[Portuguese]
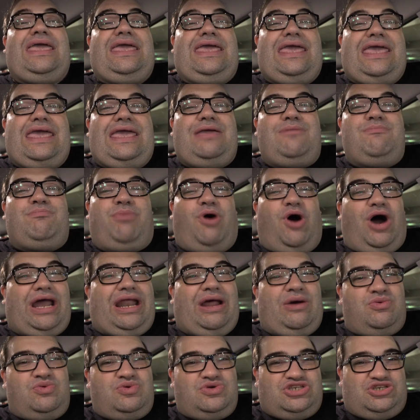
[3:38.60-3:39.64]
E
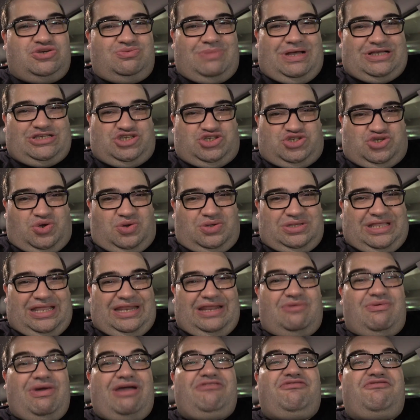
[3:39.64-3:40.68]
embora use uma sonda,
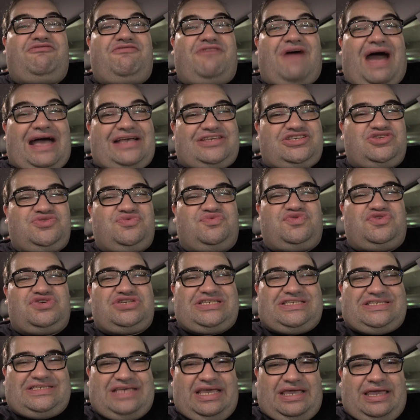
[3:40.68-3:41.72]
não é fácil
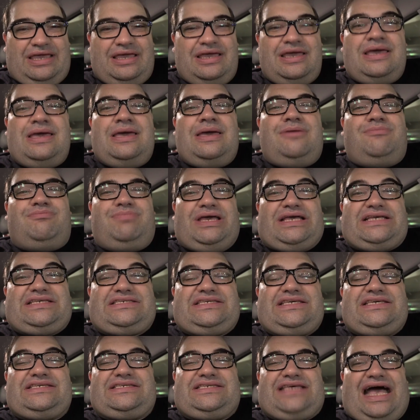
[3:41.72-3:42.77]
você
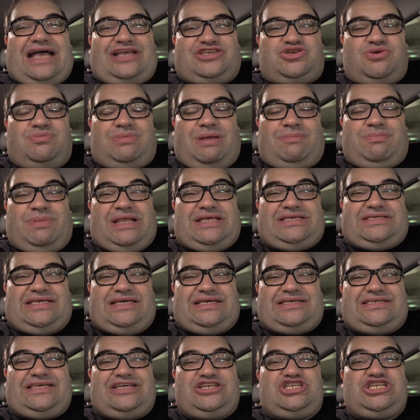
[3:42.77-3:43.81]
pesquisar sobre a
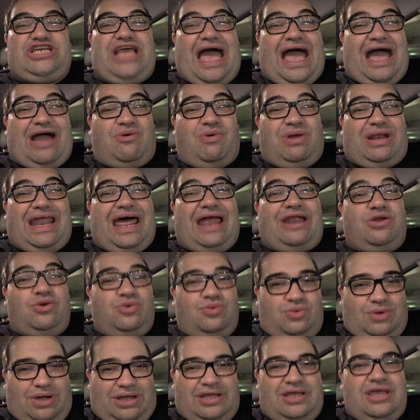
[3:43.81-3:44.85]
presença de água na
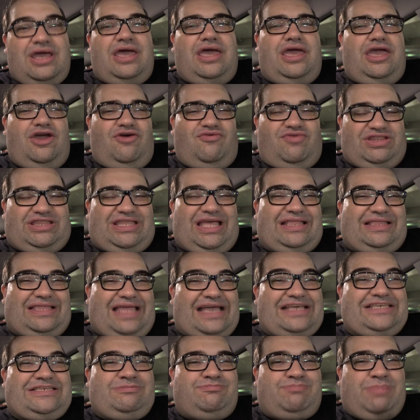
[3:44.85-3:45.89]
Lua. Eu vou
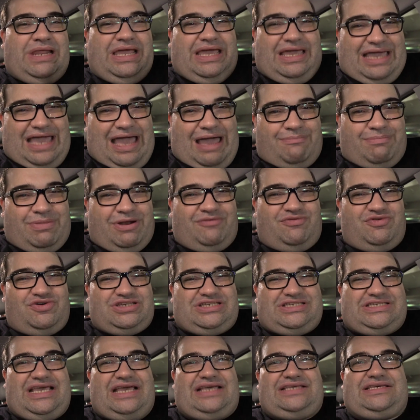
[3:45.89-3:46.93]
tentar explicar para
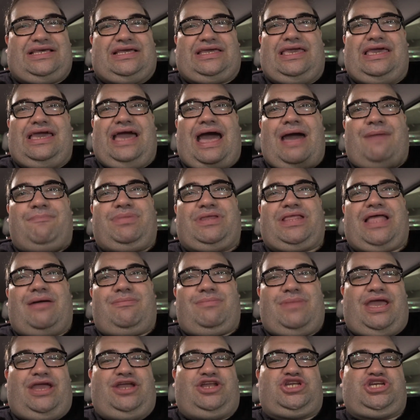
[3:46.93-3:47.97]
vocês aqui
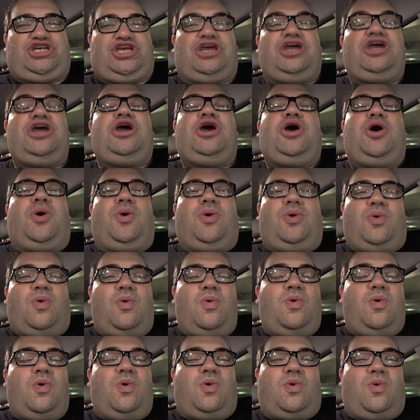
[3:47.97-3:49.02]
rapidamente
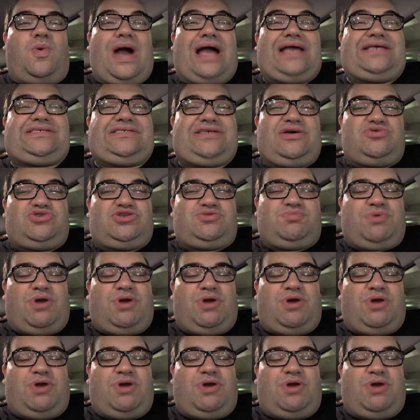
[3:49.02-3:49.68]
o, o, quais são os